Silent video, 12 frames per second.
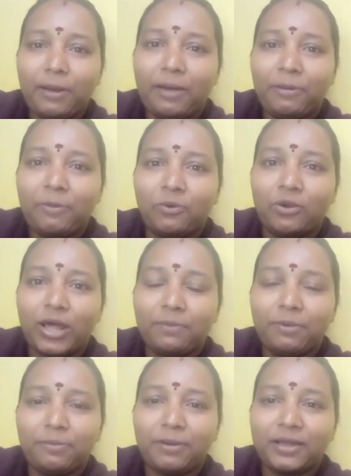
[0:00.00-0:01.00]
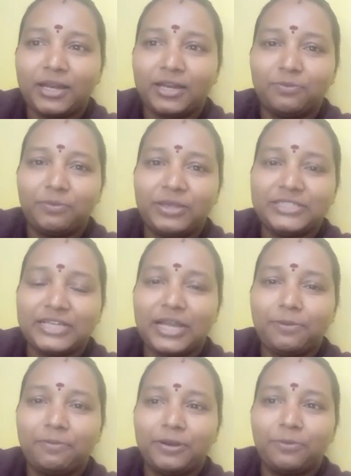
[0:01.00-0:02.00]
பாப்பா மூணாவது பாப்பாவுக்கு நான் போய்
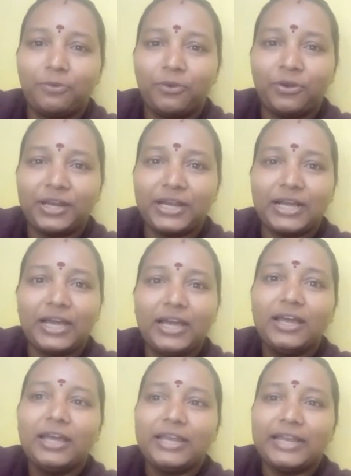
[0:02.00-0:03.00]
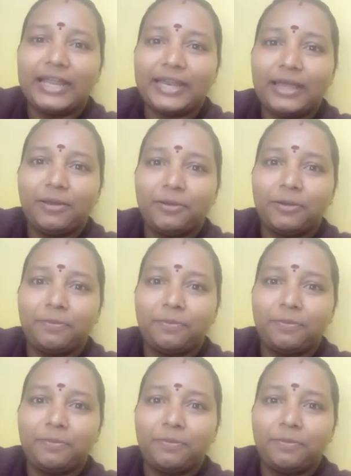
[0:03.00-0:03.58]
செக்கப் போனேனாக்கா நிறையா